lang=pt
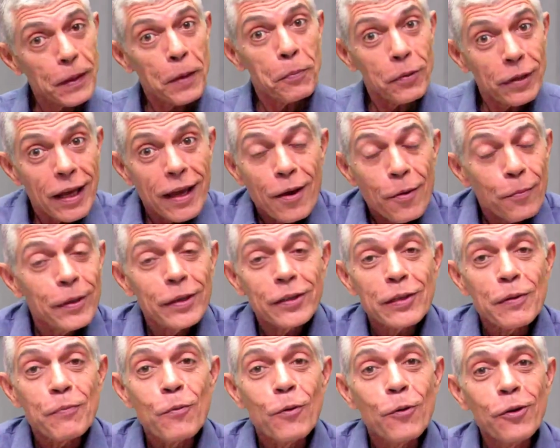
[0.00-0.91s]
Porque
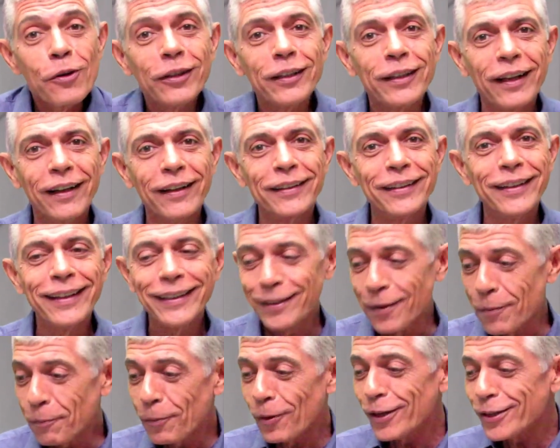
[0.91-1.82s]
realmente muda, né?
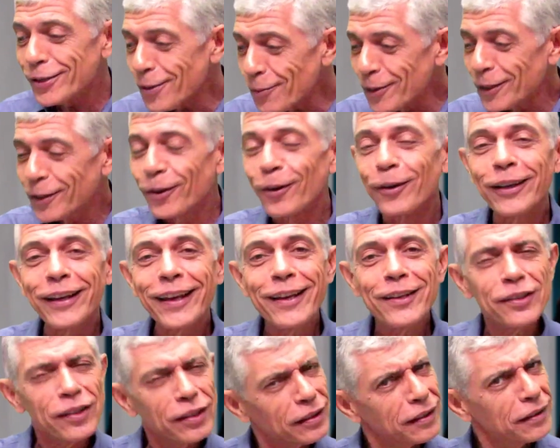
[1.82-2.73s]
Depois eu me
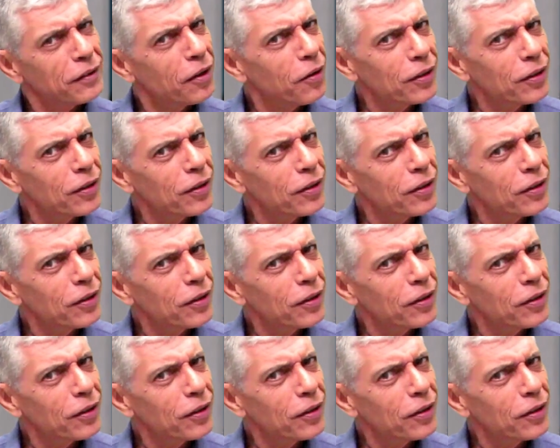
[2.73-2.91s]
toquei e disse assim,